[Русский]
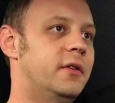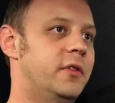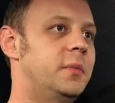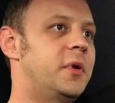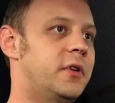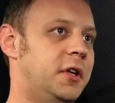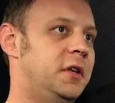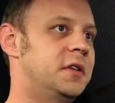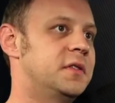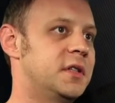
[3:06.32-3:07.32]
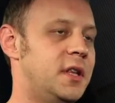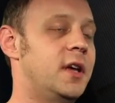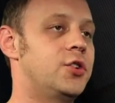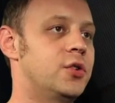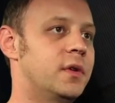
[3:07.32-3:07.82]
вы превратитесь в
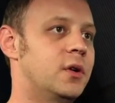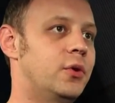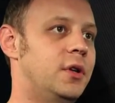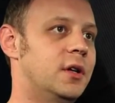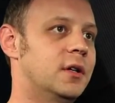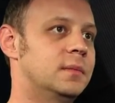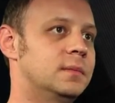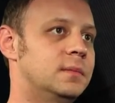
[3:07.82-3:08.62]
настоящего охотника.